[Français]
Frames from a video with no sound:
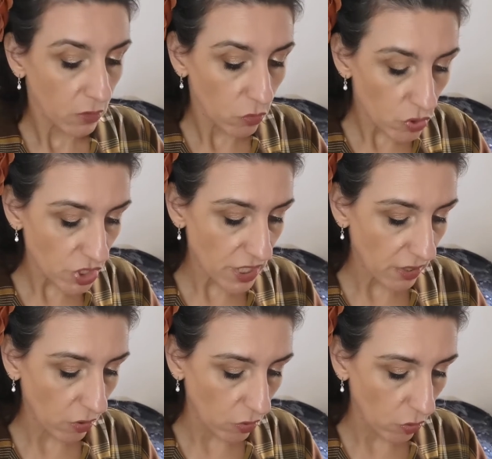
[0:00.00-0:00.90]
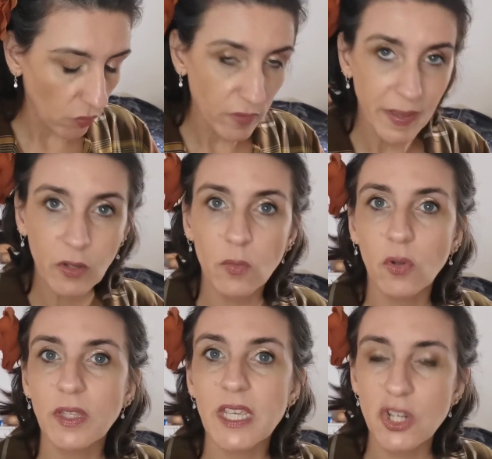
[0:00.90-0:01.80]
Donc j'ai refait ma
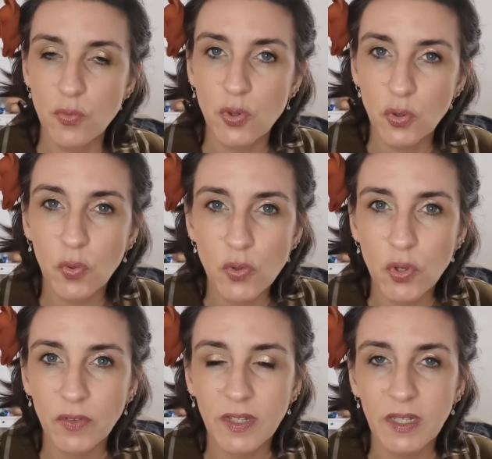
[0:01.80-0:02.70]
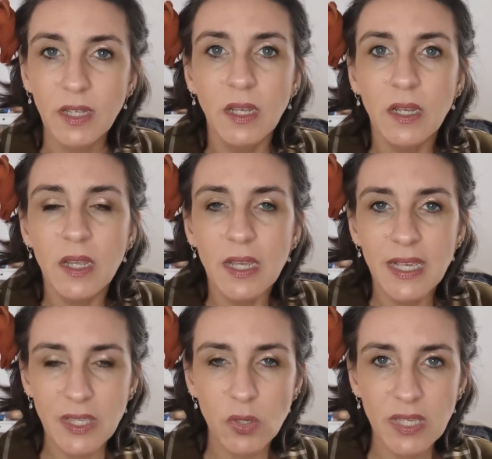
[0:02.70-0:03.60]
commande et je me suis concentrée
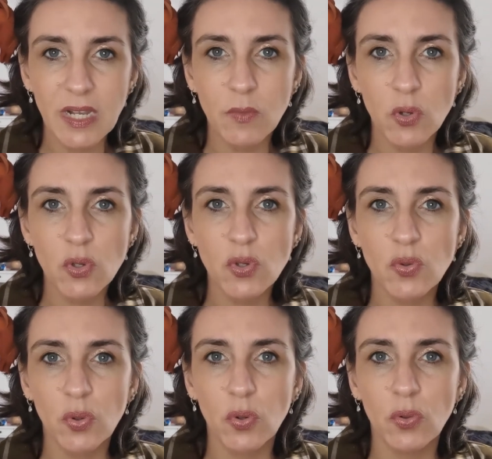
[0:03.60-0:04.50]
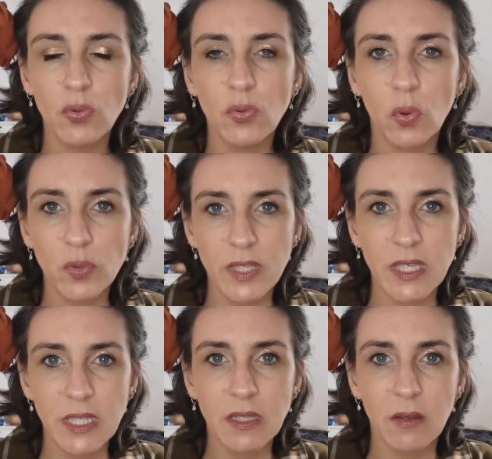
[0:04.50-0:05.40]
essentiellement sur une
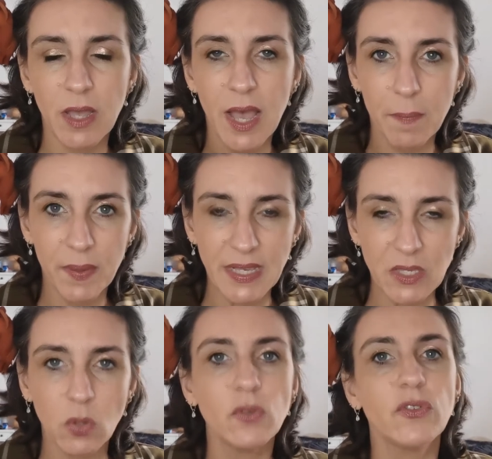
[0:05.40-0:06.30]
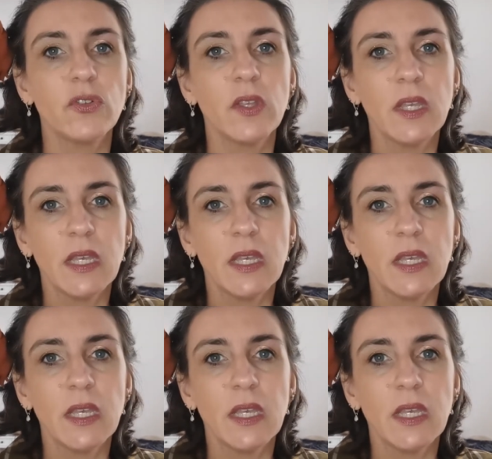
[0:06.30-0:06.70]
routine apaisante